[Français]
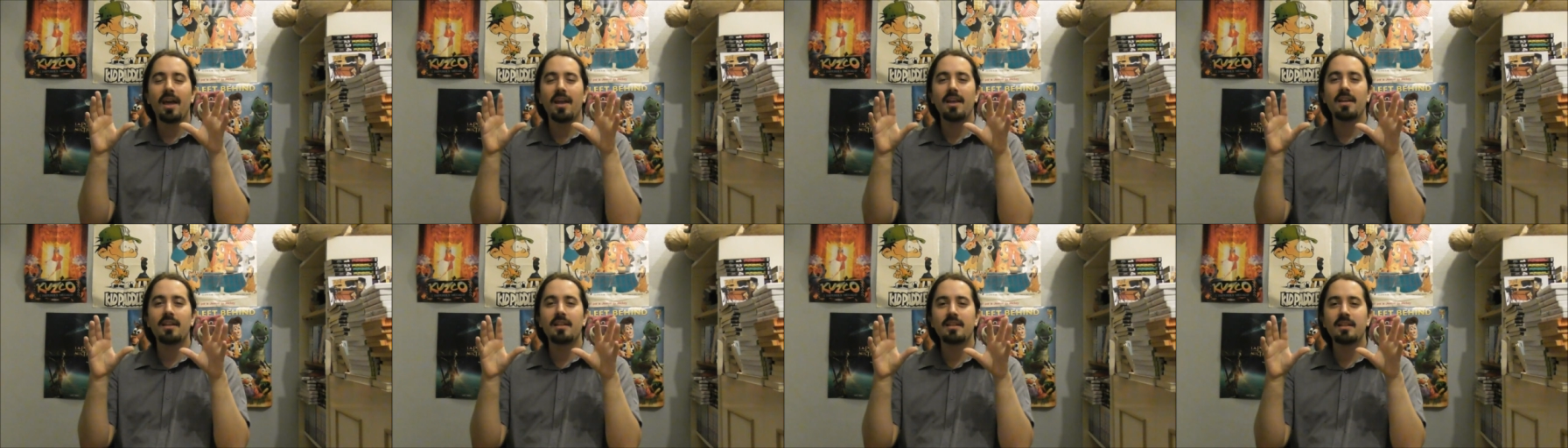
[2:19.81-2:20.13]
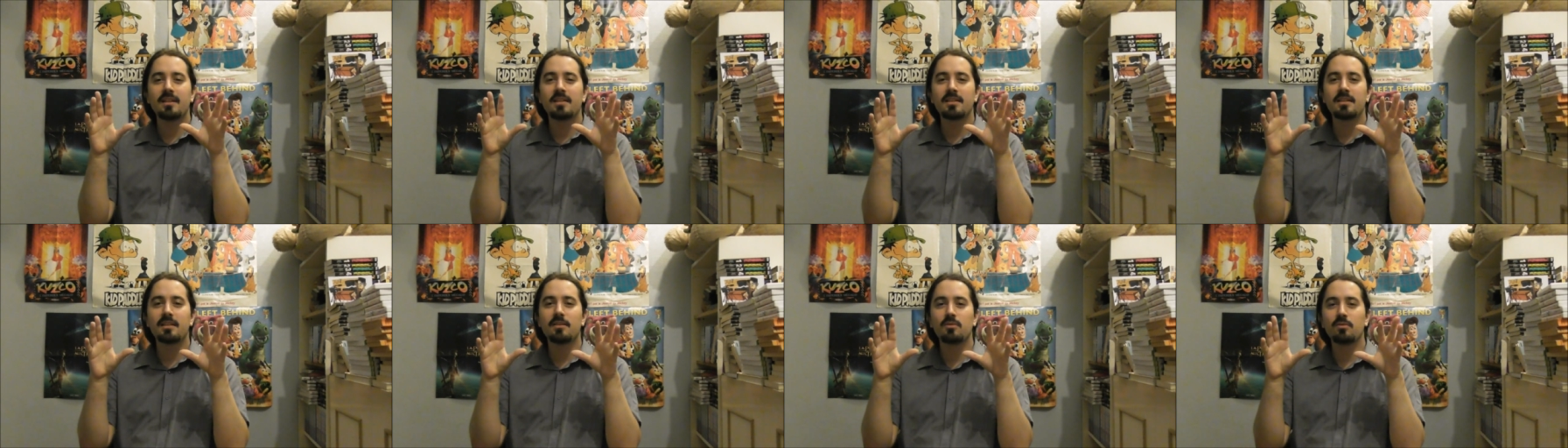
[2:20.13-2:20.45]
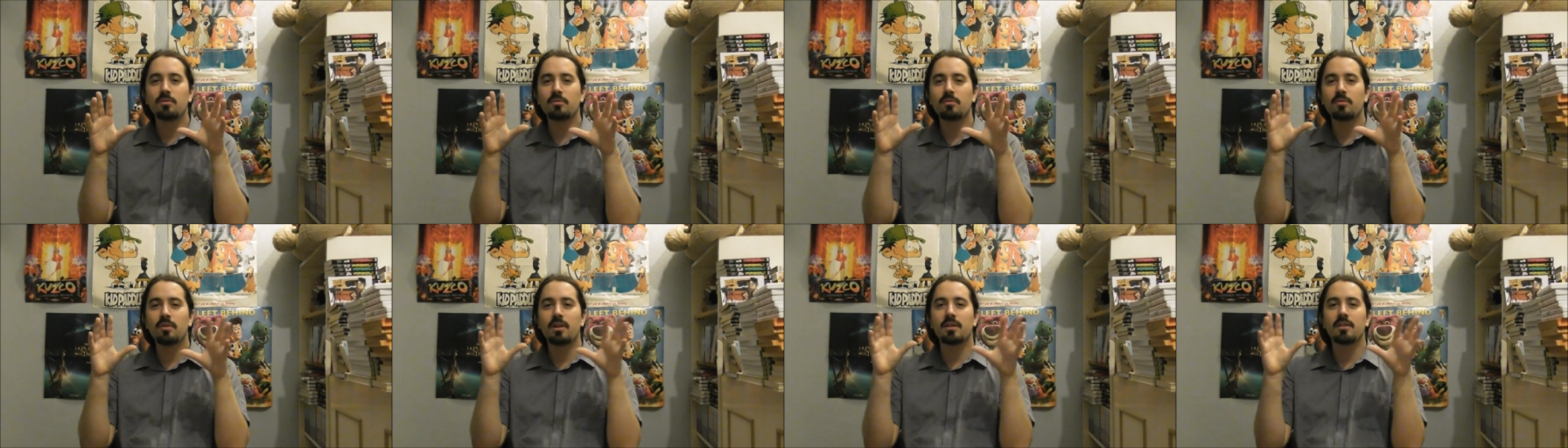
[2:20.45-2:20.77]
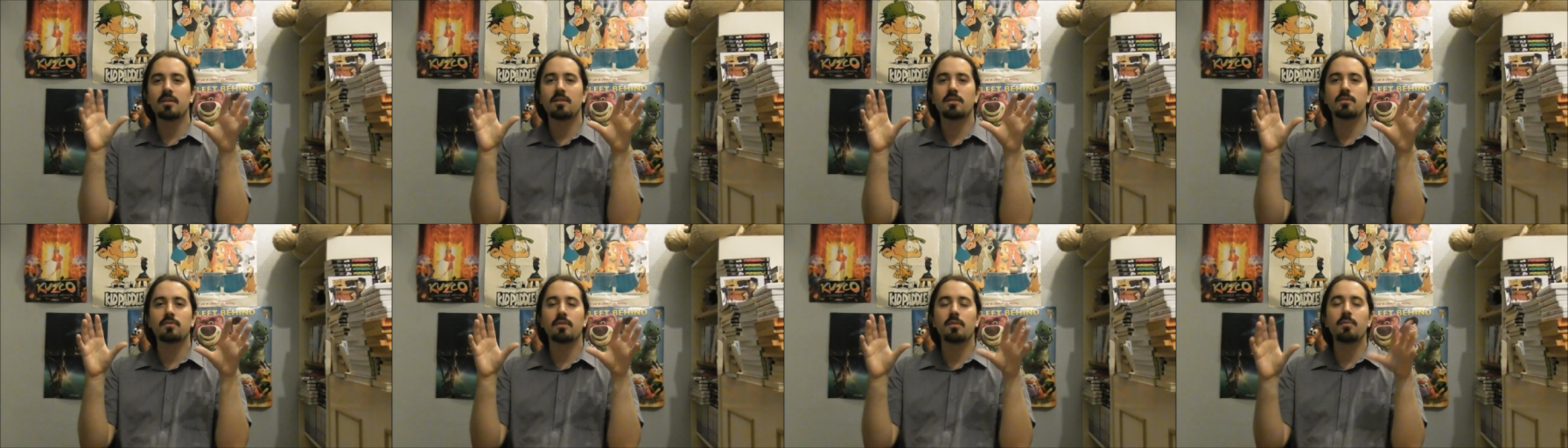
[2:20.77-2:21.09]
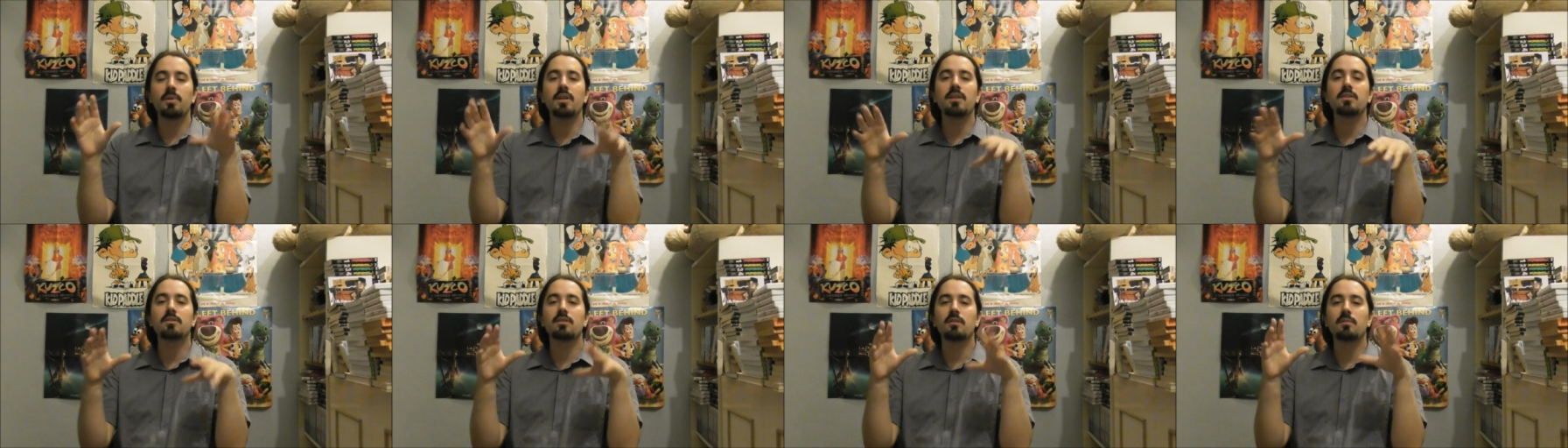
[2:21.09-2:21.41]
eh, il décide donc de la
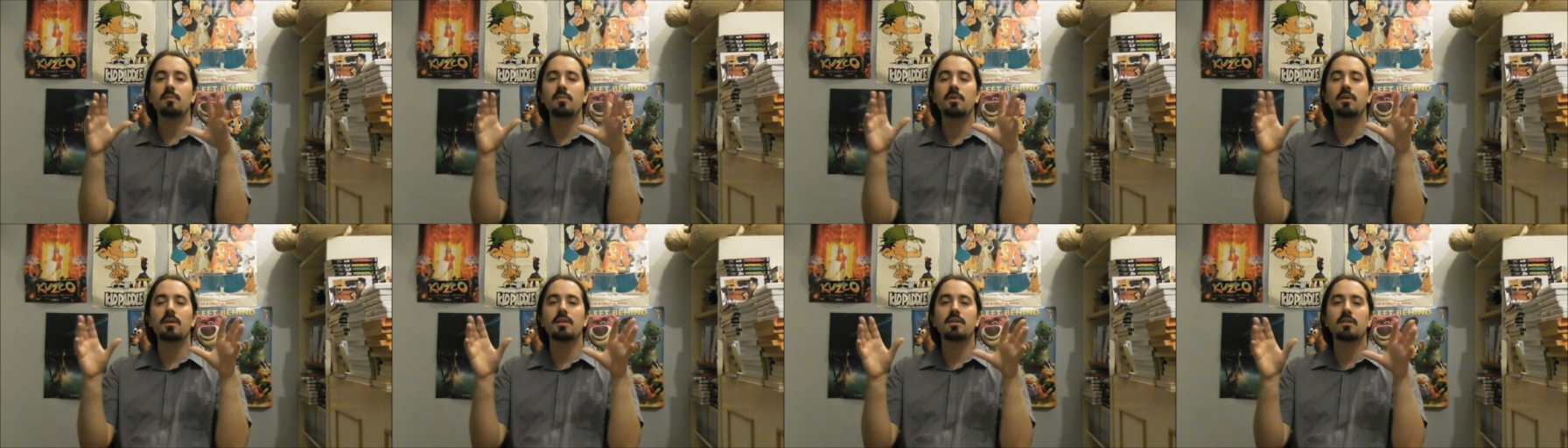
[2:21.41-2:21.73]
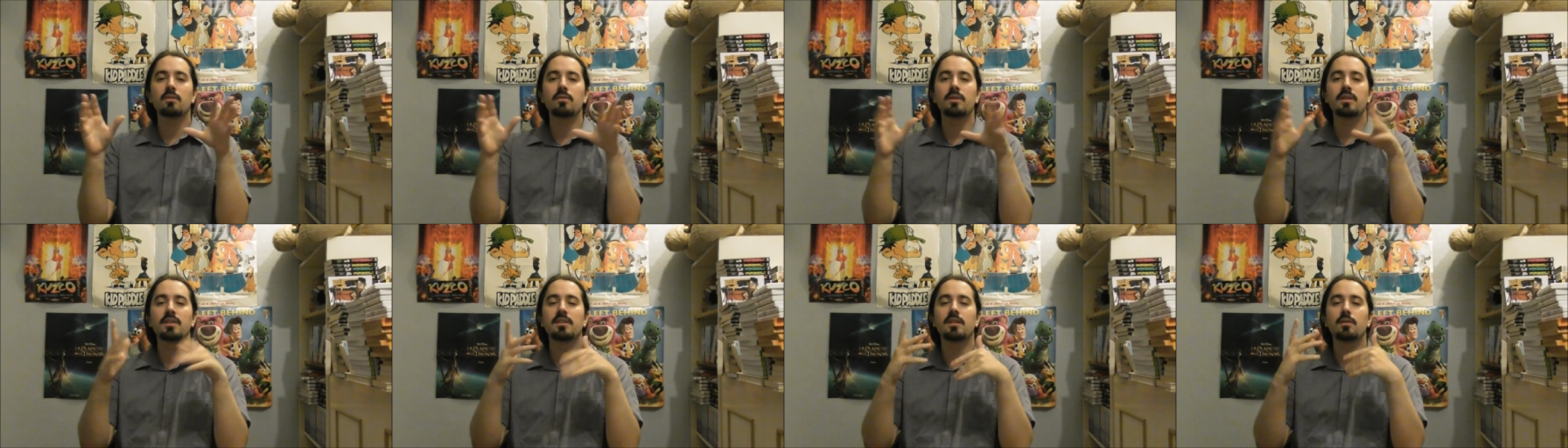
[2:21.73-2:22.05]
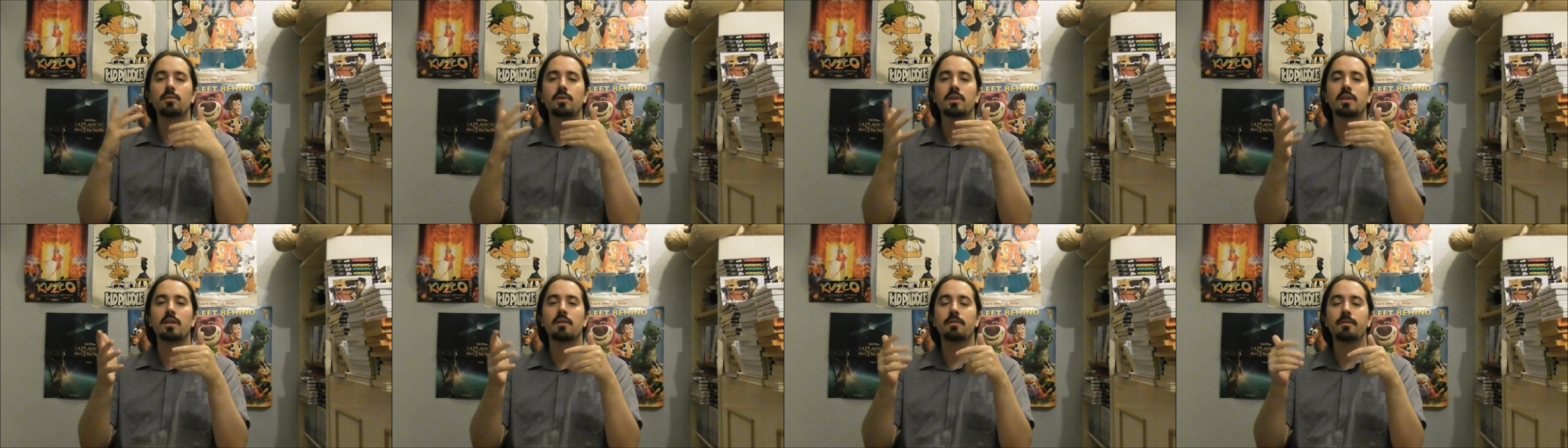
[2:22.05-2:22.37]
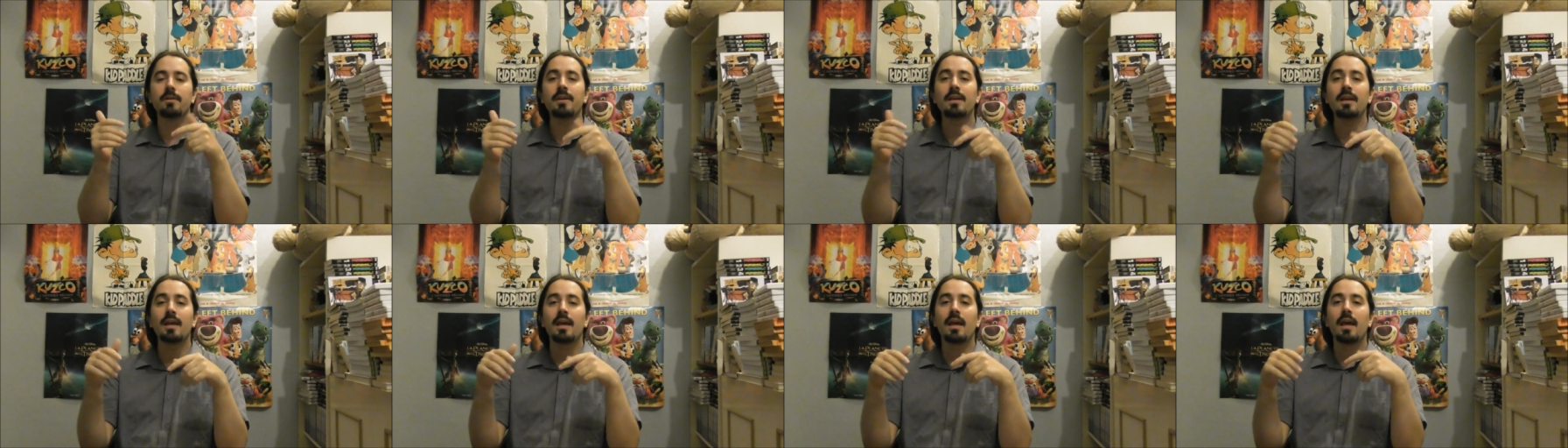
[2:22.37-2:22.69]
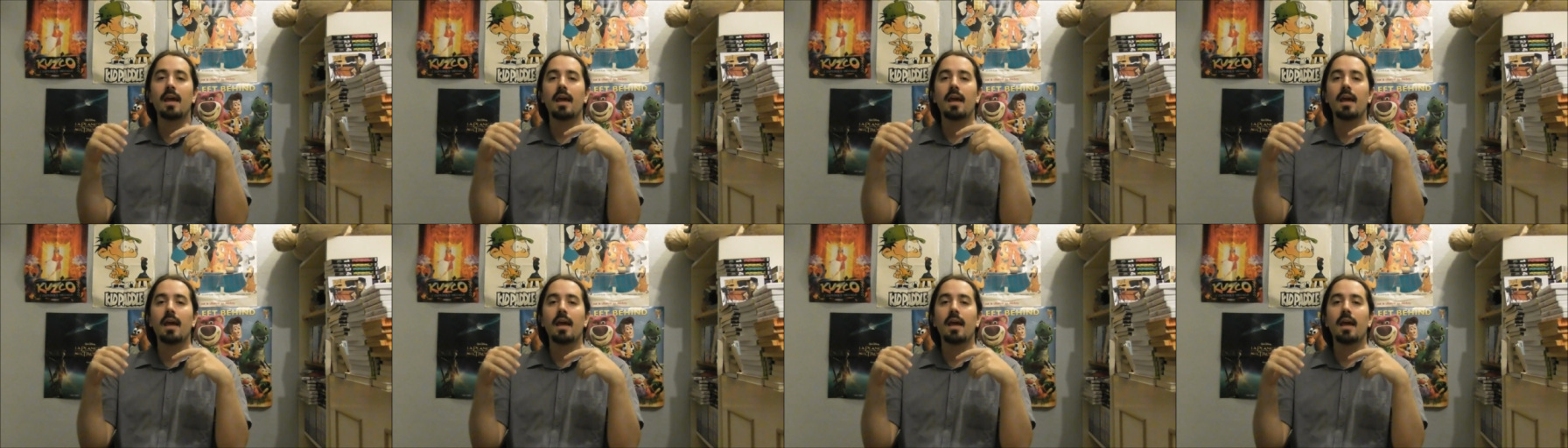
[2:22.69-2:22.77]
transformer, seulement étant donné que c'est lui qui le fait,